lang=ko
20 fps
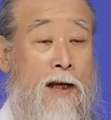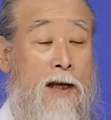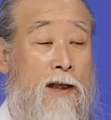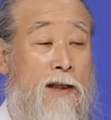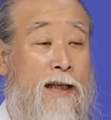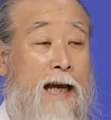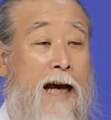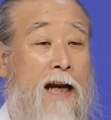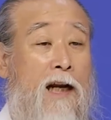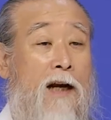
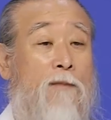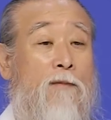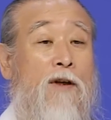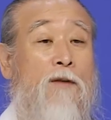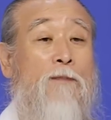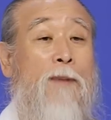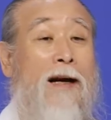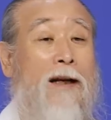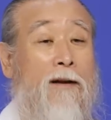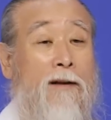
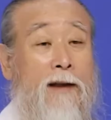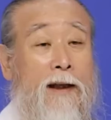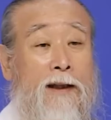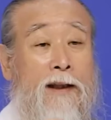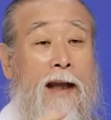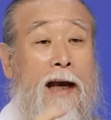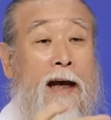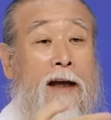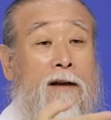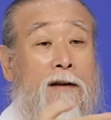사람을 바르게
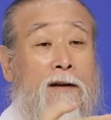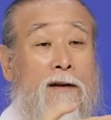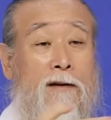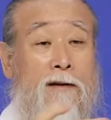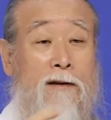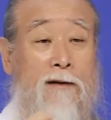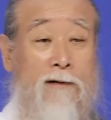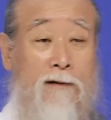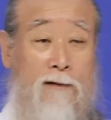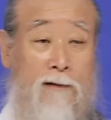대하는
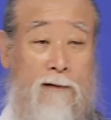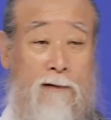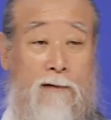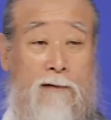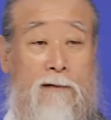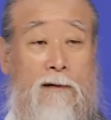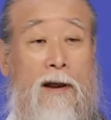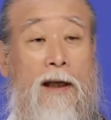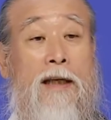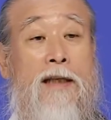것은
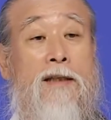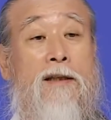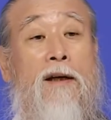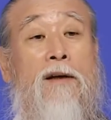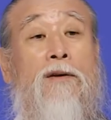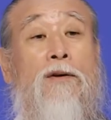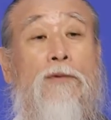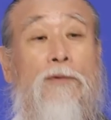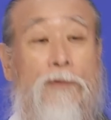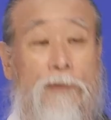
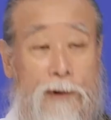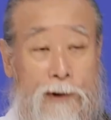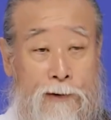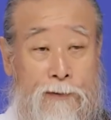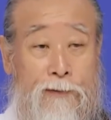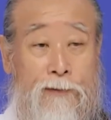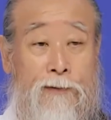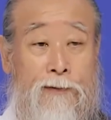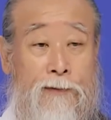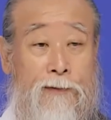인성교육이고.